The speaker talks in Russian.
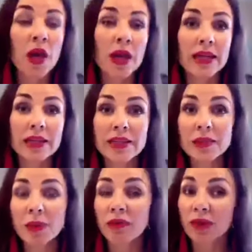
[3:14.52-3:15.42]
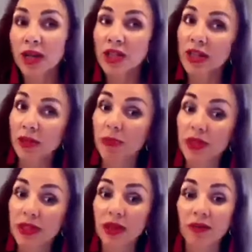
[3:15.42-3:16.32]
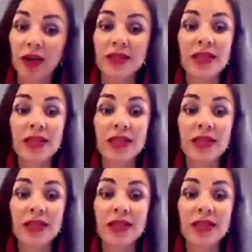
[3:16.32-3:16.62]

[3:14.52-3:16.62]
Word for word: И здесь прям важно это признавать.